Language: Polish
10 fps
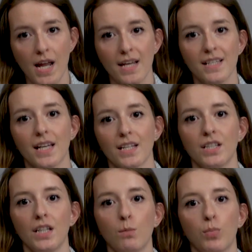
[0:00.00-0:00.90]

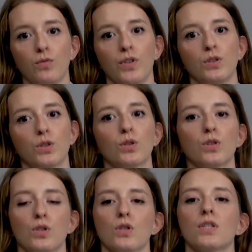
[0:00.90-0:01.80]
zaś nie powinno
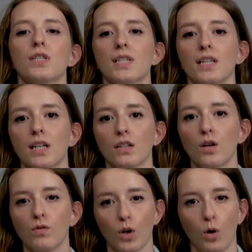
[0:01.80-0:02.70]
dotyczyć
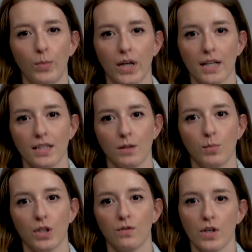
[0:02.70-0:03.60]
standardowych operacji
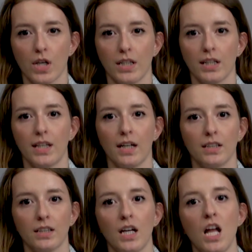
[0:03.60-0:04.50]
przetwarzania
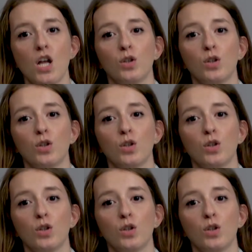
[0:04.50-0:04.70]
danych